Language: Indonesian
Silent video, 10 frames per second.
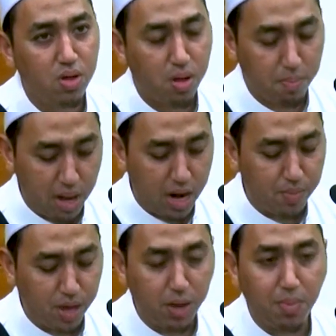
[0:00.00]

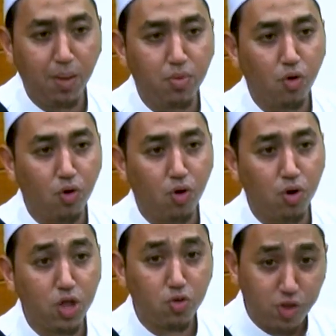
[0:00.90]
Malam ini malam ruku,
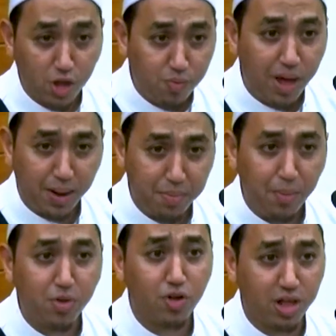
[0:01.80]
itu satu malam
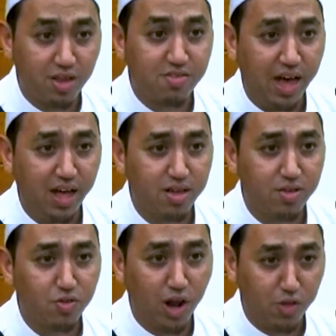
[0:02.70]
habis sholat isya,
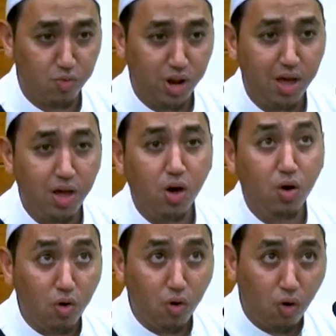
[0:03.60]
sholat sunnah,
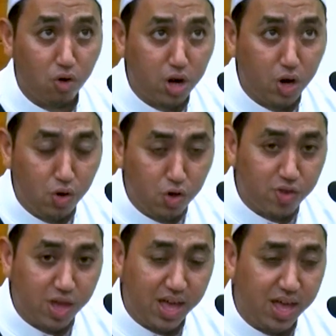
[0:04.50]
ruku
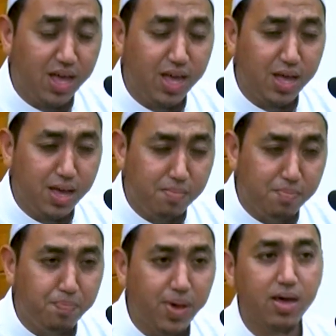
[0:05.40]
terus
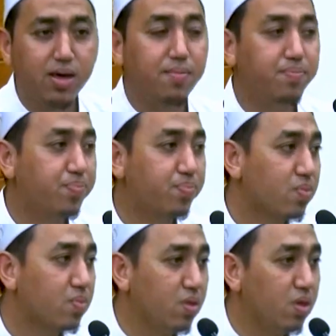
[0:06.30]
sampai
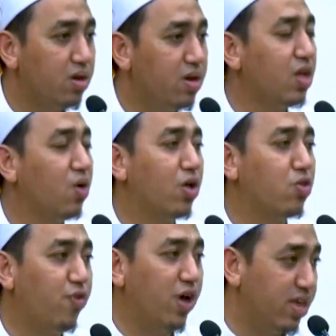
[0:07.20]
datang
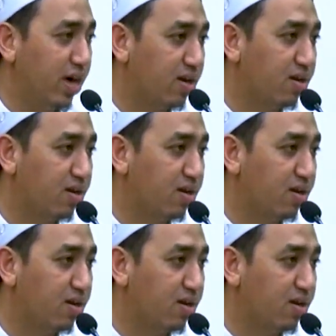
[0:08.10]
waktu fajar.